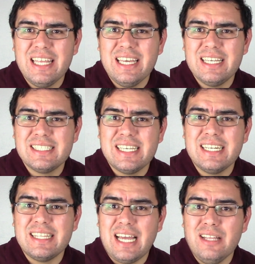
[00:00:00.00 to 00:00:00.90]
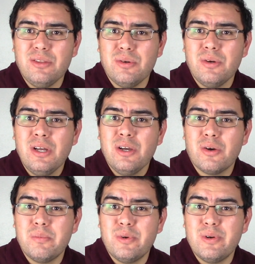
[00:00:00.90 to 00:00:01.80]
de ser tanto
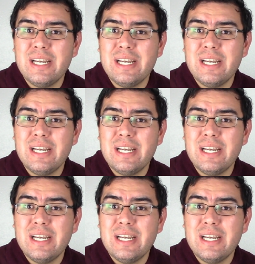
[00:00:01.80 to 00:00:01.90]
como